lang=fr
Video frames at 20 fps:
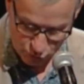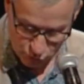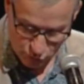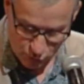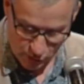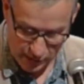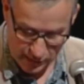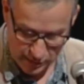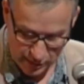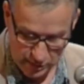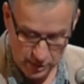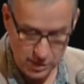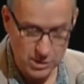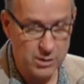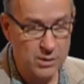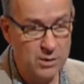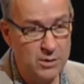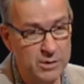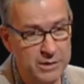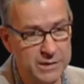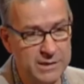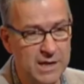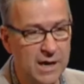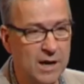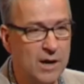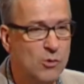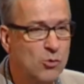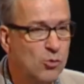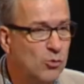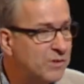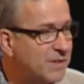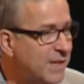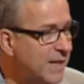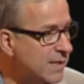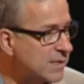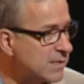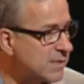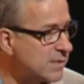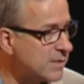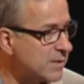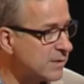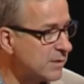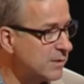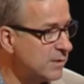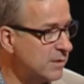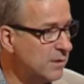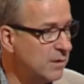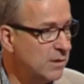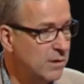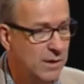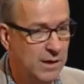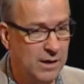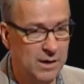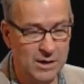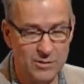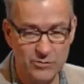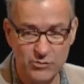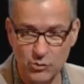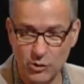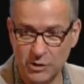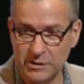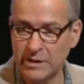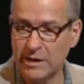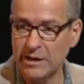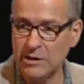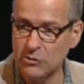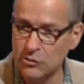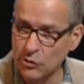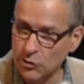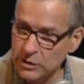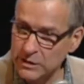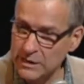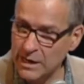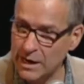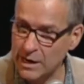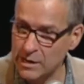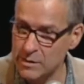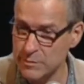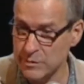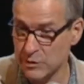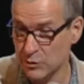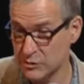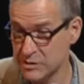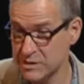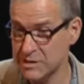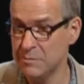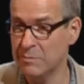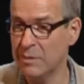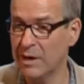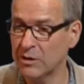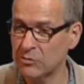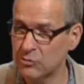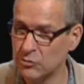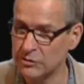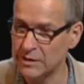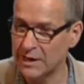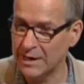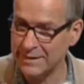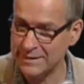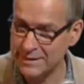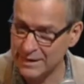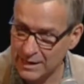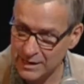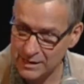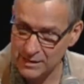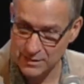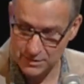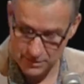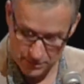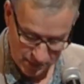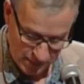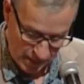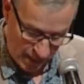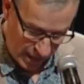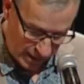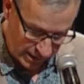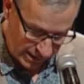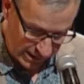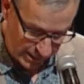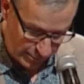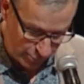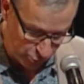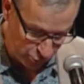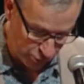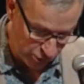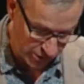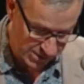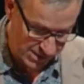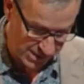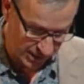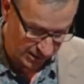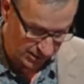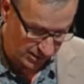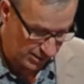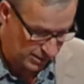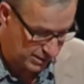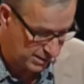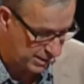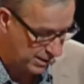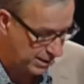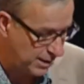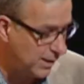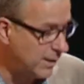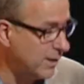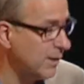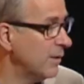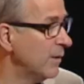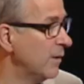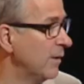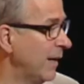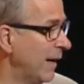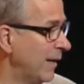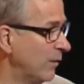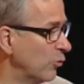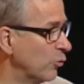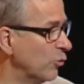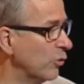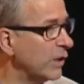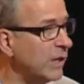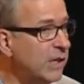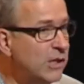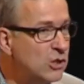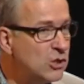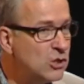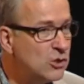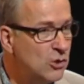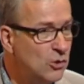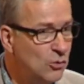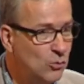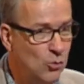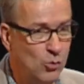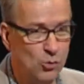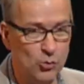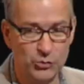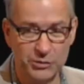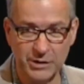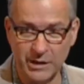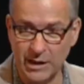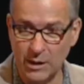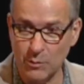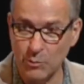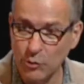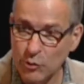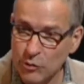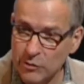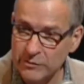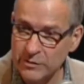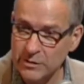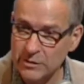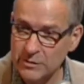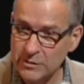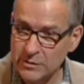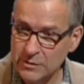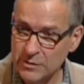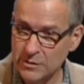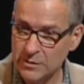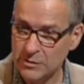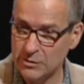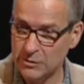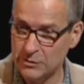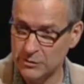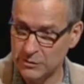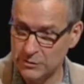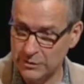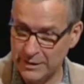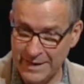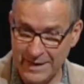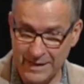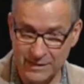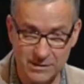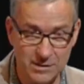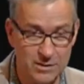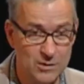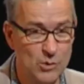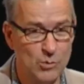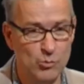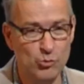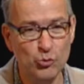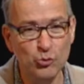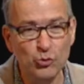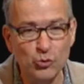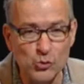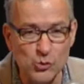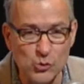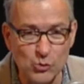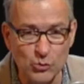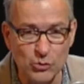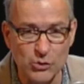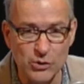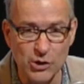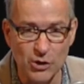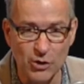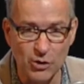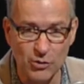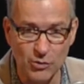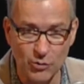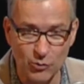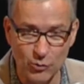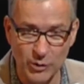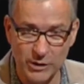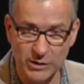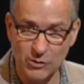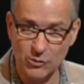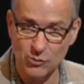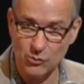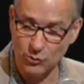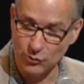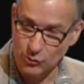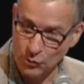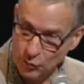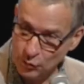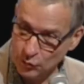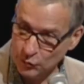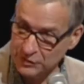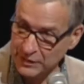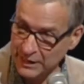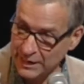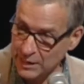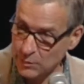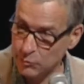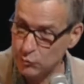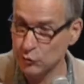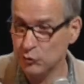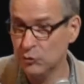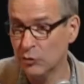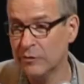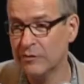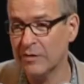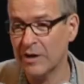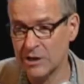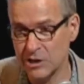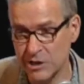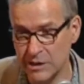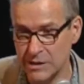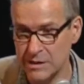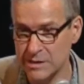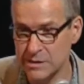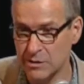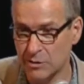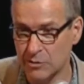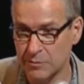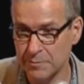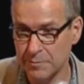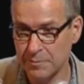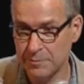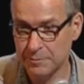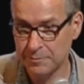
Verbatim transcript: quoi il y a un contexte à la fois territorial mais aussi partenarial qui peut dans certains cas être riche ou au contraire pauvre, euh, être plutôt soutenant ou être au contraire plutôt fragilisant.